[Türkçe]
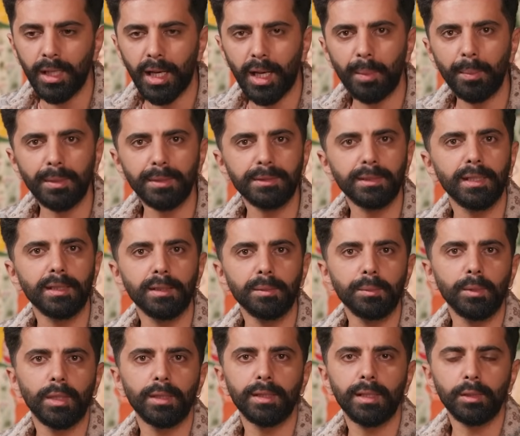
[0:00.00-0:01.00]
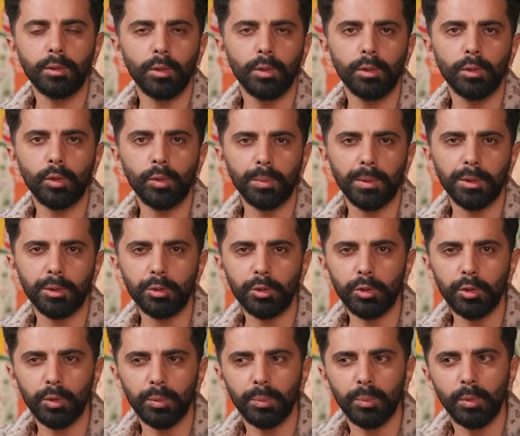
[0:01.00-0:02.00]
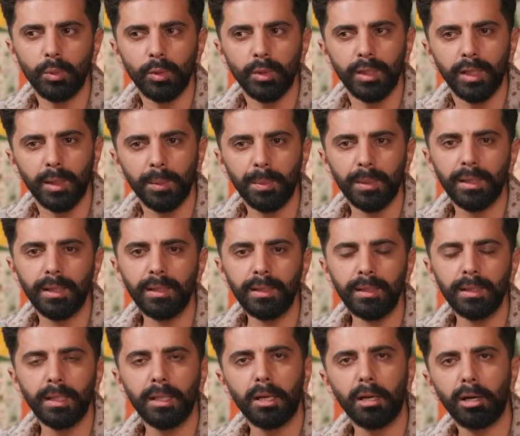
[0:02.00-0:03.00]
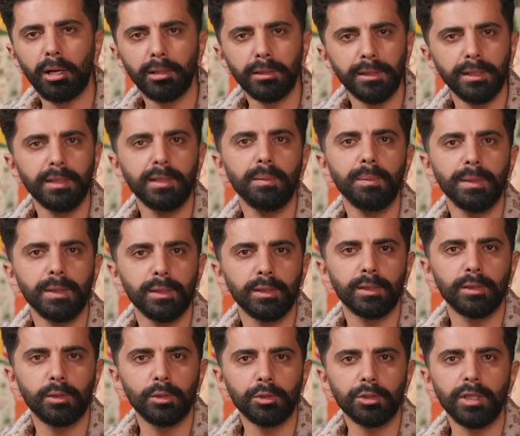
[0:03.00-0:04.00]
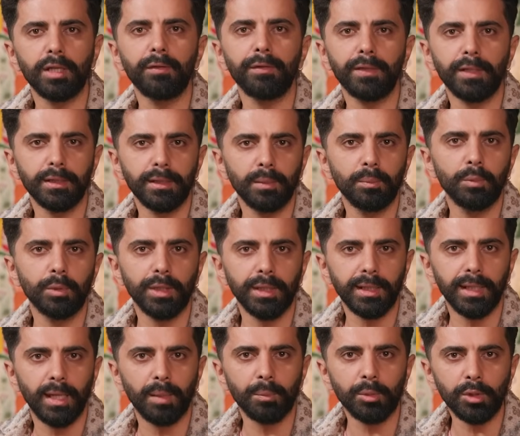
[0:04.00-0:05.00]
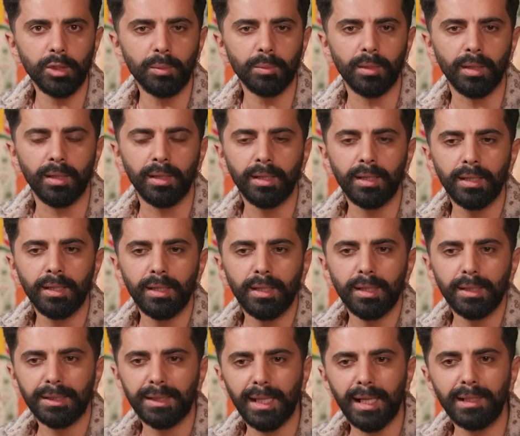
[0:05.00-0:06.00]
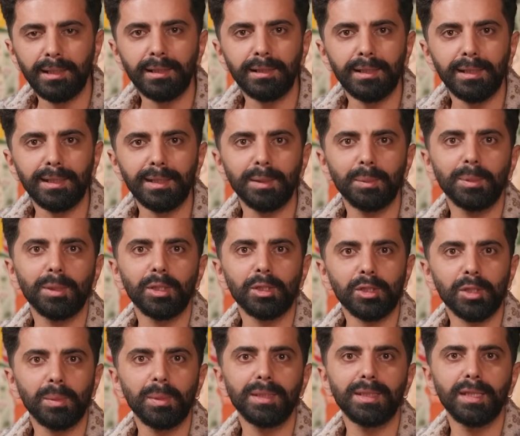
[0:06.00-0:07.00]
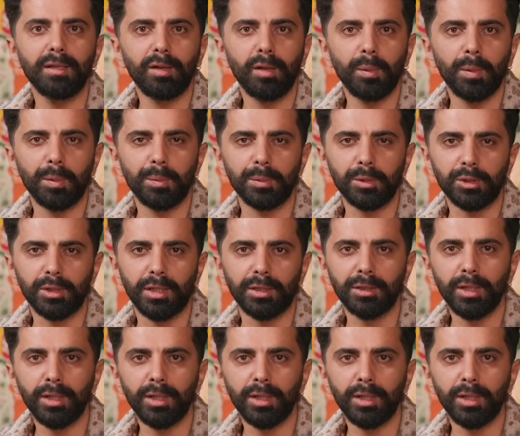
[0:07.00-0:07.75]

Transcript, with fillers: Ama sandığım kadar kolay olmadı. Çünkü bu kabile 6-7 bin yıl önce Afrika'dan buraya gelmiş ama Geldikleri gibi yaşamaya devam etmişler.